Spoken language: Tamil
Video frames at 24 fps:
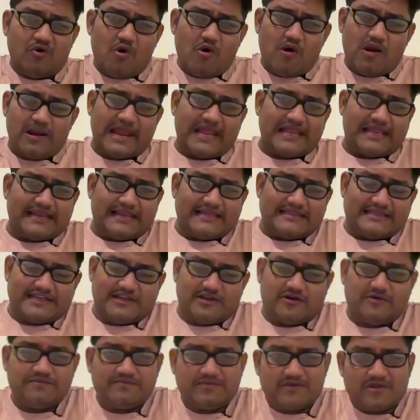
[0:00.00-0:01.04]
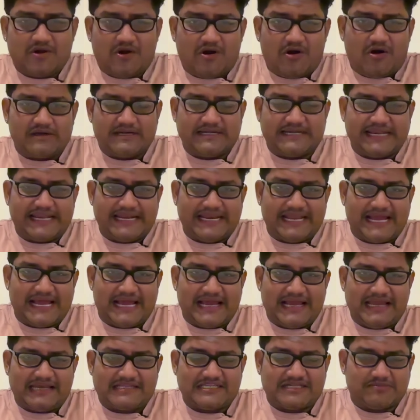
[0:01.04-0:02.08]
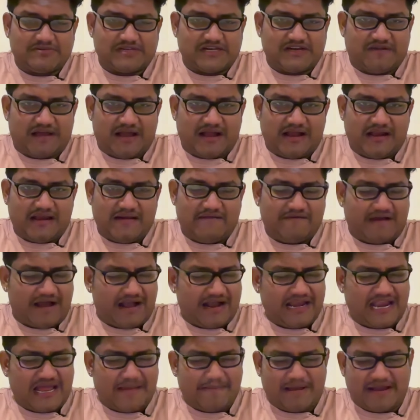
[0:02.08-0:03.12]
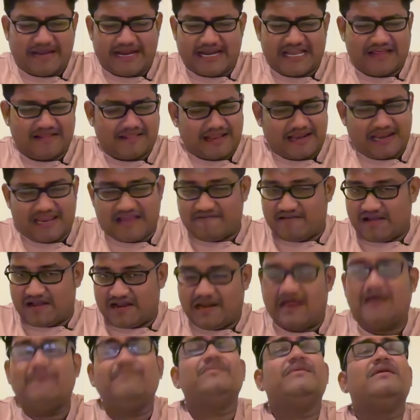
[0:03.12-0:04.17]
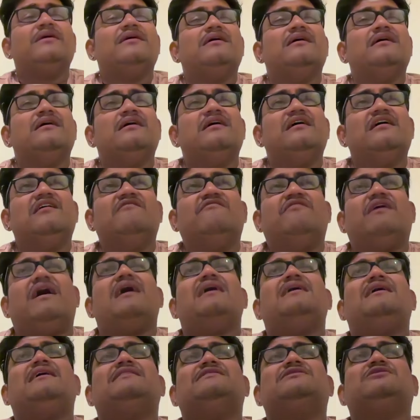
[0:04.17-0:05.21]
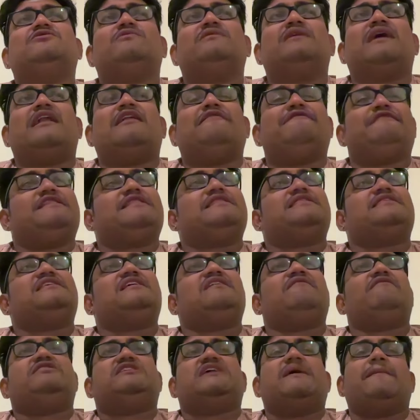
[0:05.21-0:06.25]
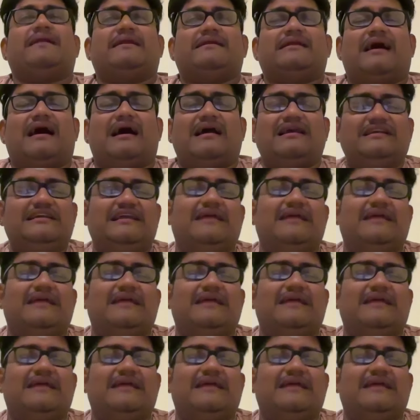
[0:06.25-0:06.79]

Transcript: உங்களுக்கே நல்லா தெரியும் ஆடிட்டிங்ல எக்ஸம்ஷன் வாங்க வாங்கலாமா கேட்டா நல்லா வாங்கலாம் வாங்கறதுக்கு உண்டான ஃபர்ஸ்ட் விஷயம் என்னன்னா